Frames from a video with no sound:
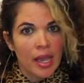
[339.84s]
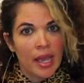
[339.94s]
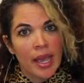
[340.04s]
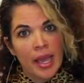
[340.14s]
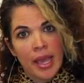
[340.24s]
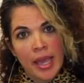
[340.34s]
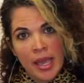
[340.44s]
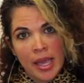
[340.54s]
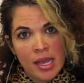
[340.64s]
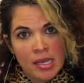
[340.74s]

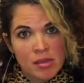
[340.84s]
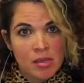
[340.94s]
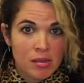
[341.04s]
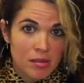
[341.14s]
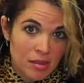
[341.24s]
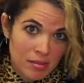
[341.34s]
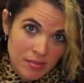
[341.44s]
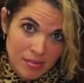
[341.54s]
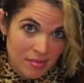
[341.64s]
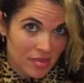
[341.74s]
Eh,
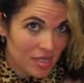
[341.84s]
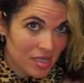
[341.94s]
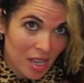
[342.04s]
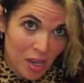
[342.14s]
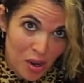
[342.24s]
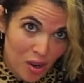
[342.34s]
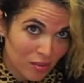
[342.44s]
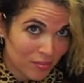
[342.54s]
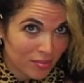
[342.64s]
sì e no,